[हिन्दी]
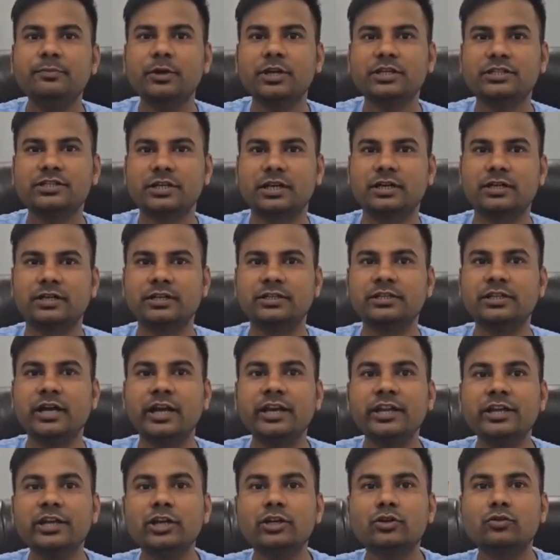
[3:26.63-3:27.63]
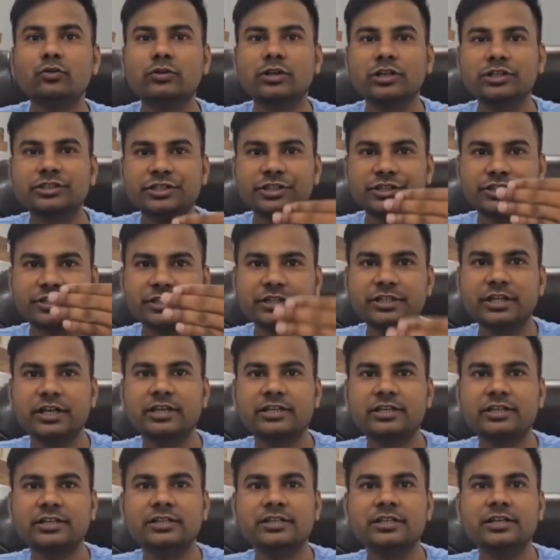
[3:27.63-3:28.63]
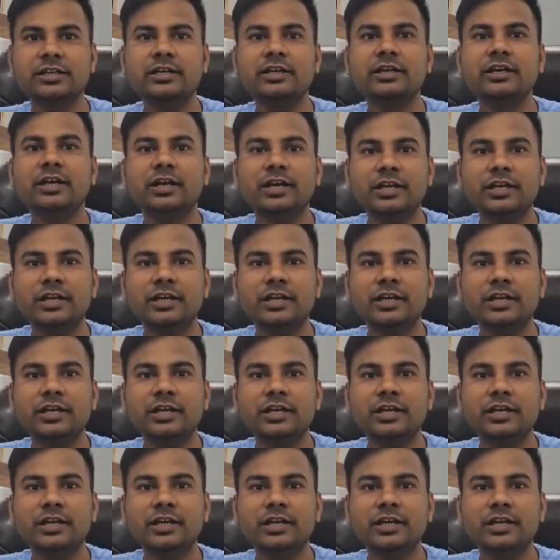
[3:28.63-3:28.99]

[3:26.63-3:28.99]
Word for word: प्लस थर्टी यानी कि टोटल सिक्सटी ईयर के लिए